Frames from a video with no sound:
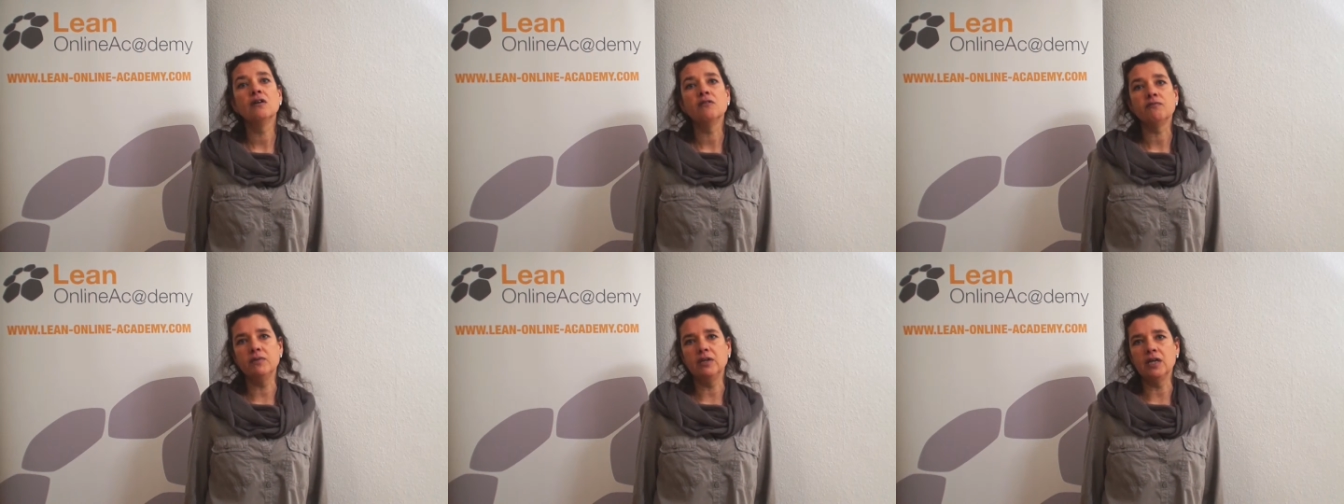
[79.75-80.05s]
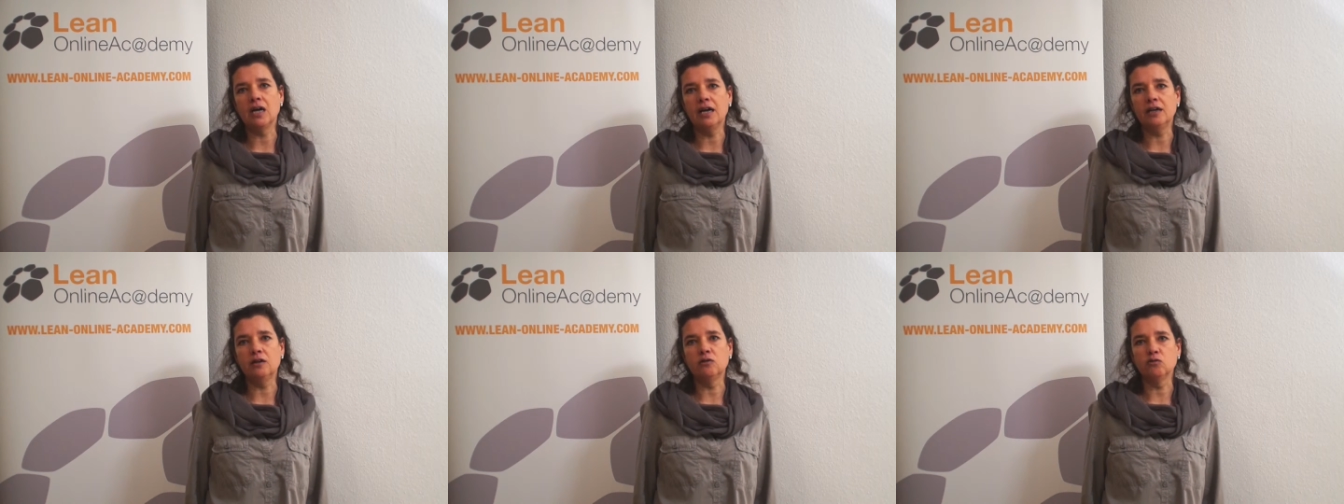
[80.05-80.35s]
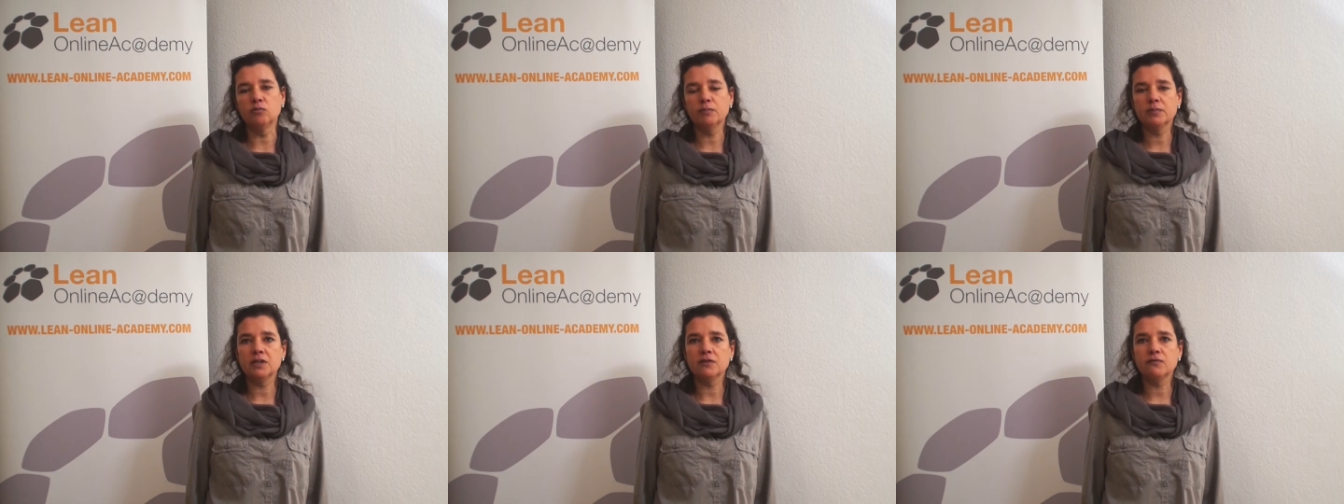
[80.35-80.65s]
(wie ein
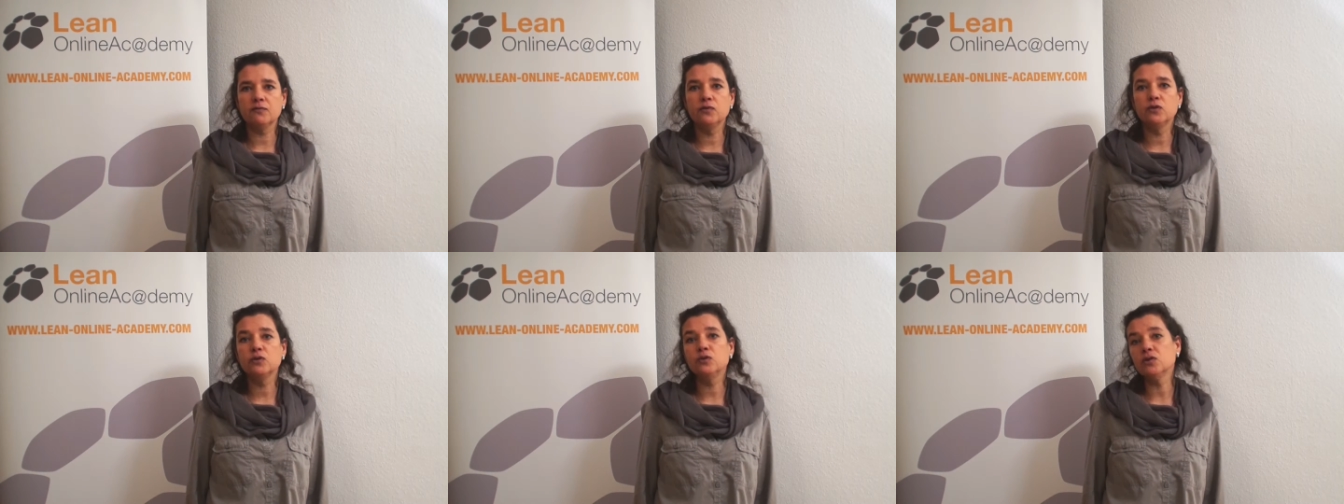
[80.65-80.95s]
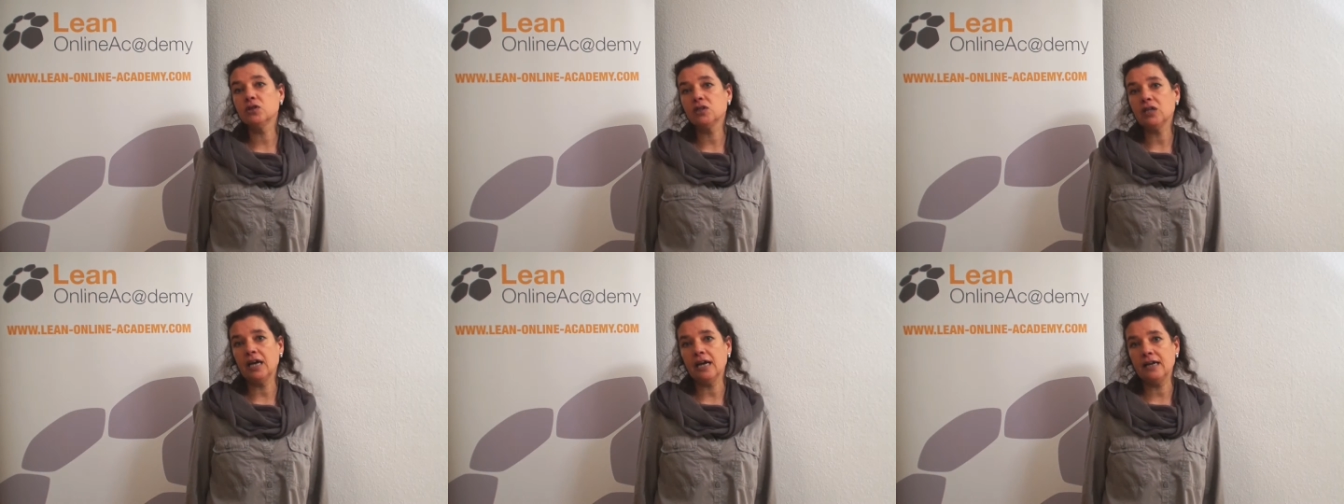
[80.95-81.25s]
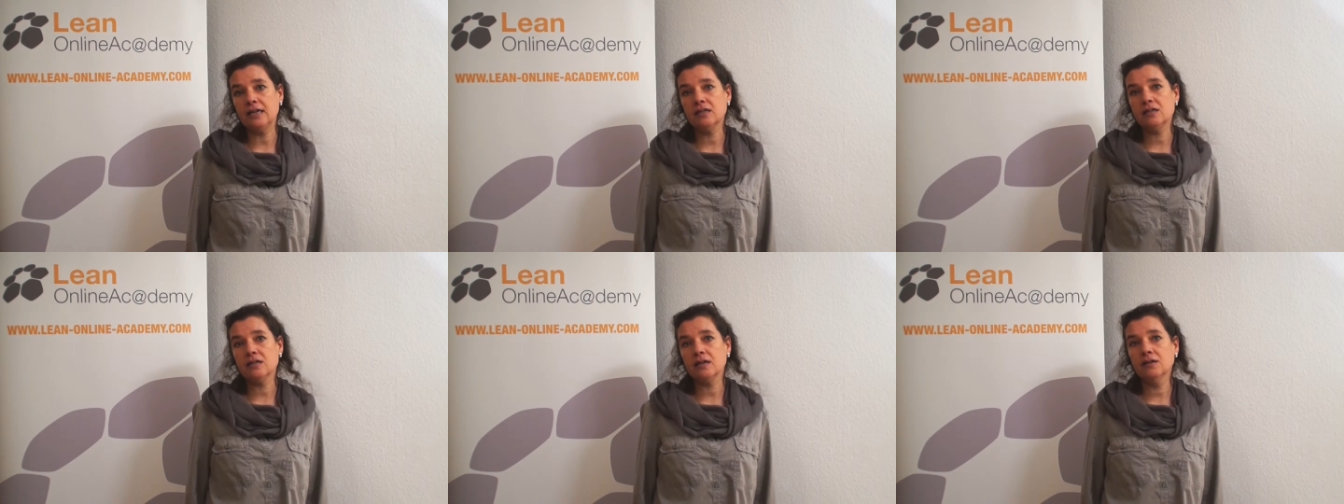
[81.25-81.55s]
Lob dafür durch die
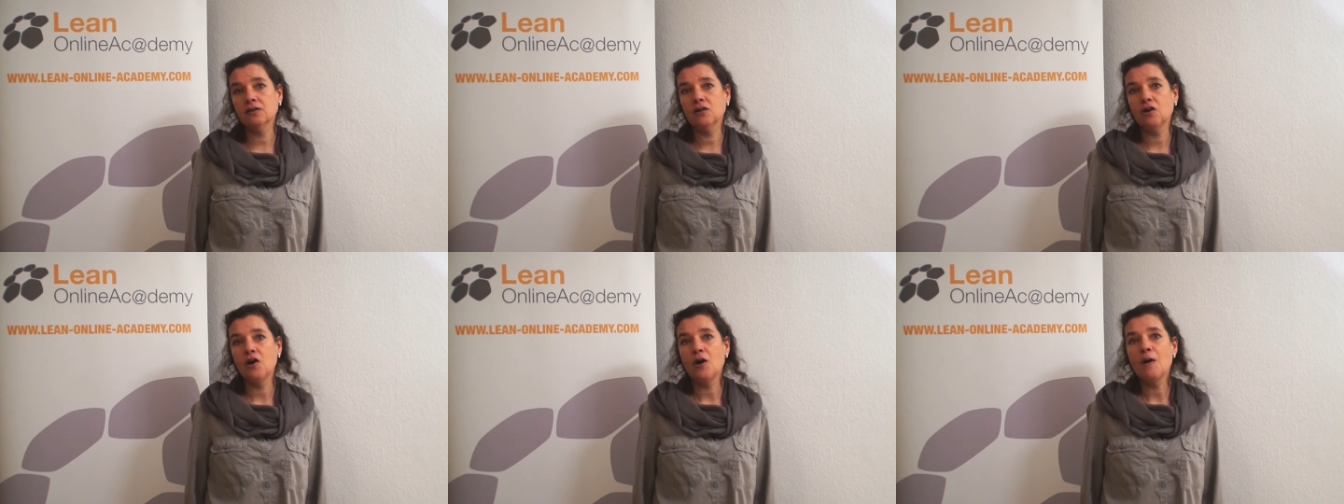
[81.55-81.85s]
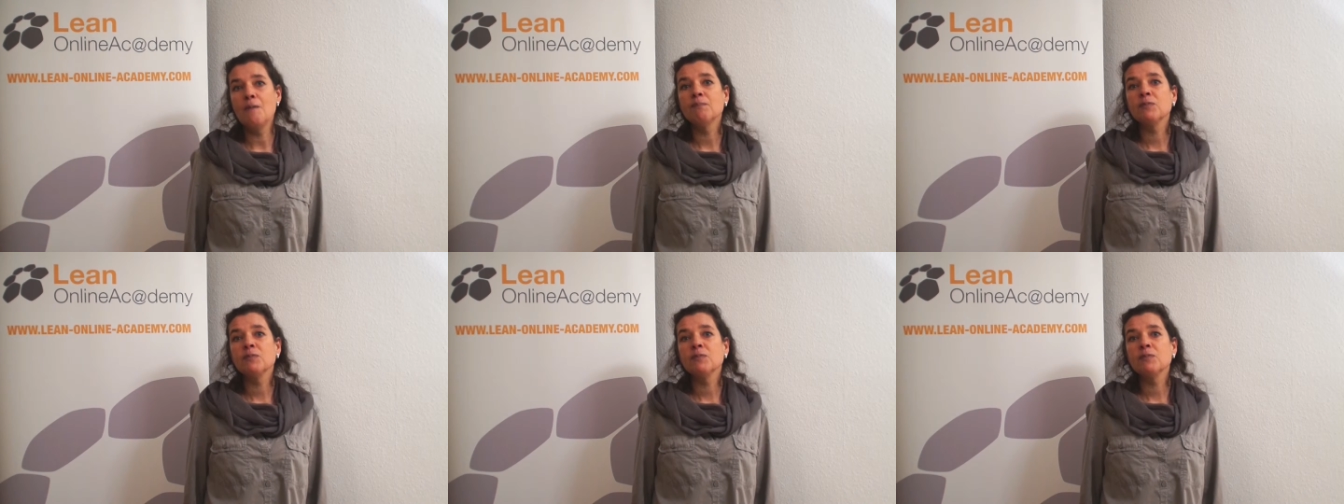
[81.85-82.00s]
Eltern),